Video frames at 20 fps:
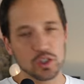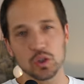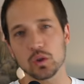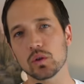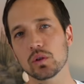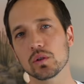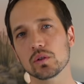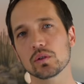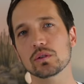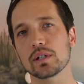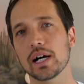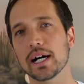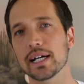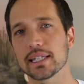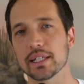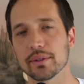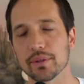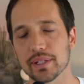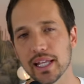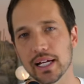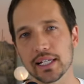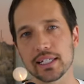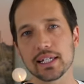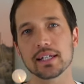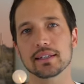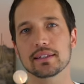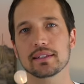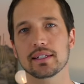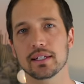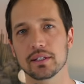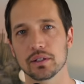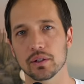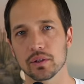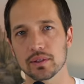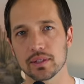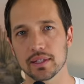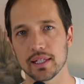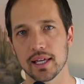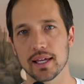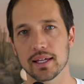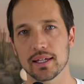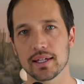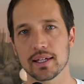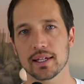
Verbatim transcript: 競合相手は何やってんのって、